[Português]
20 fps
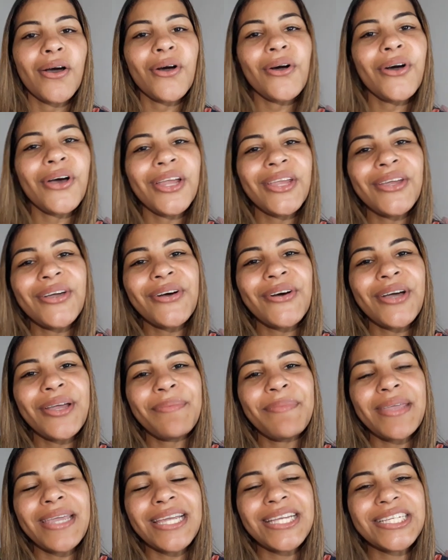Oi, oi,
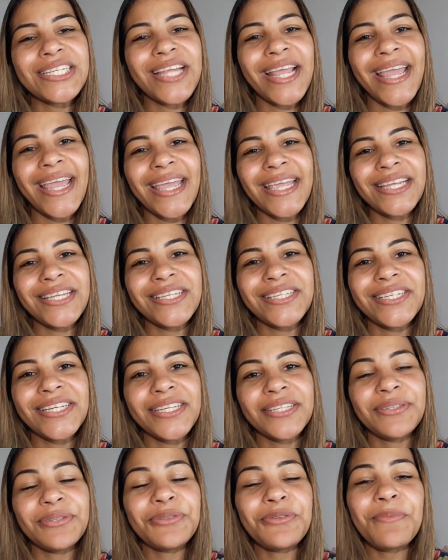minha
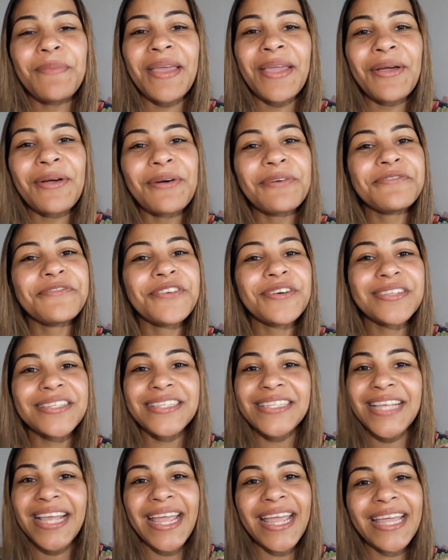gente, tudo bem com
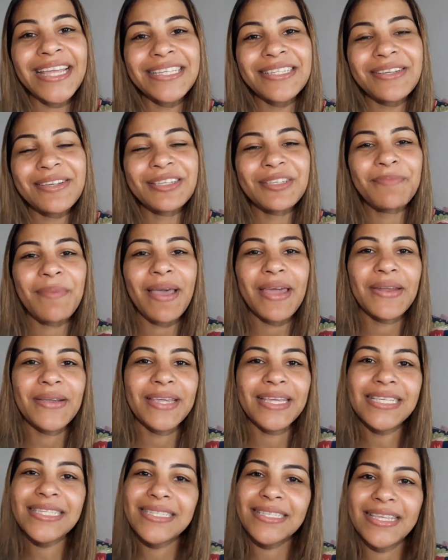vocês? Eu espero
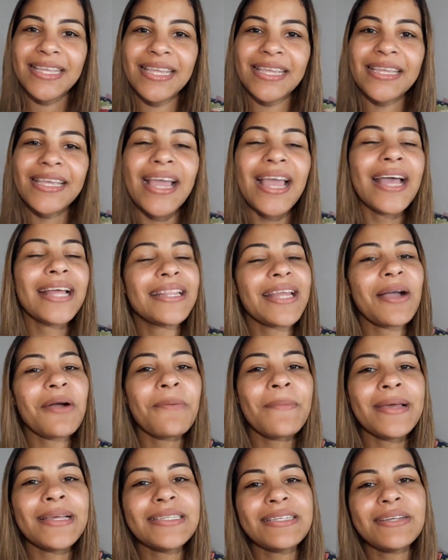que sim. Tá
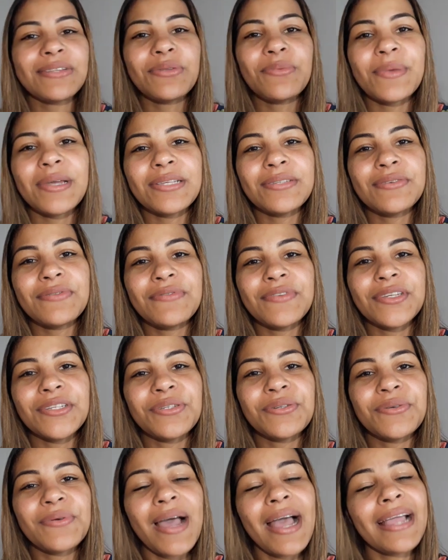começando mais um
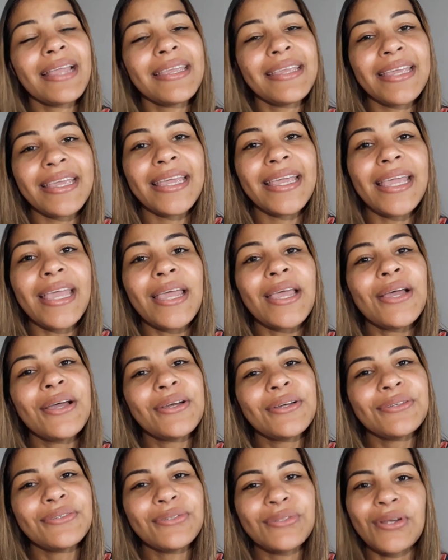vídeo aqui
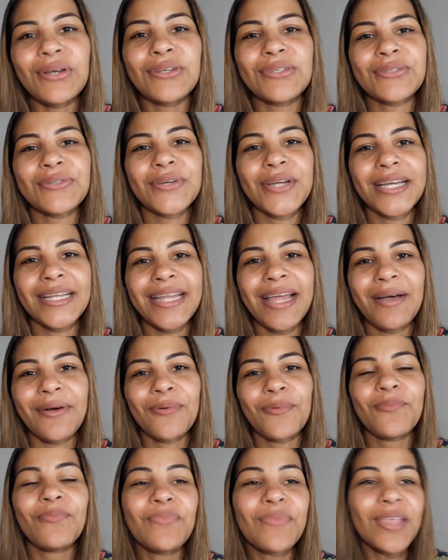no nosso
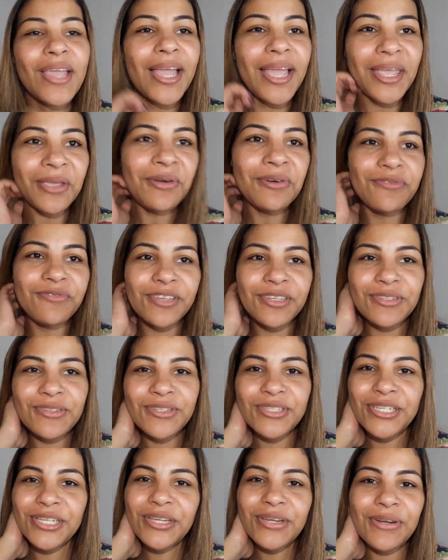canal. E o
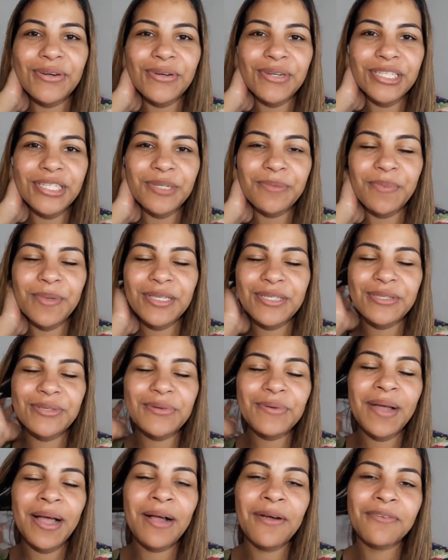vídeo de hoje,
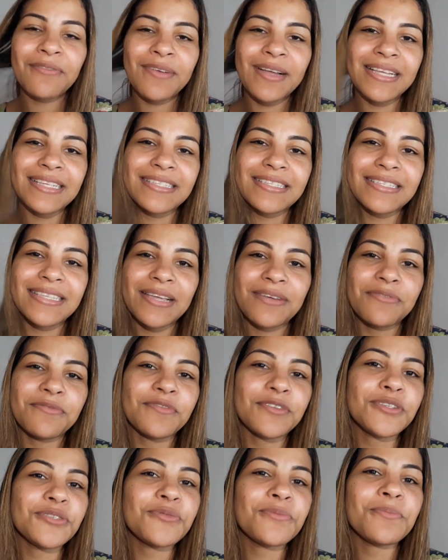pessoal, vai ser o um
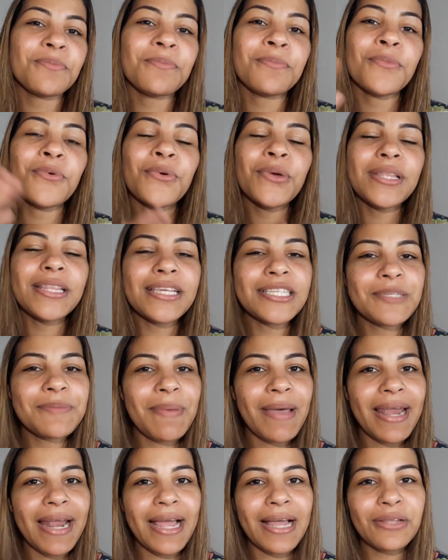vídeo muito
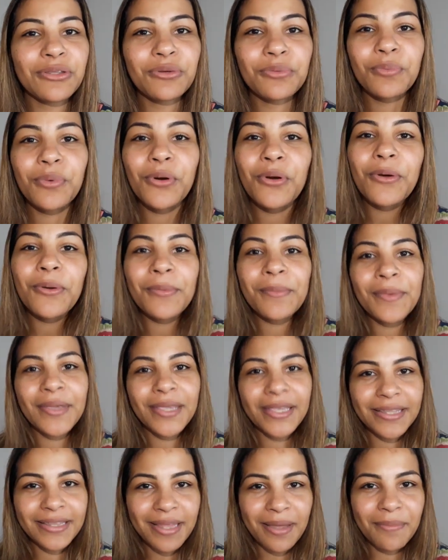esperado por
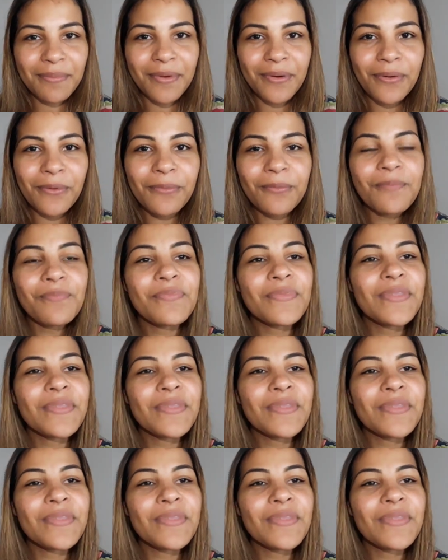mim, tá bom?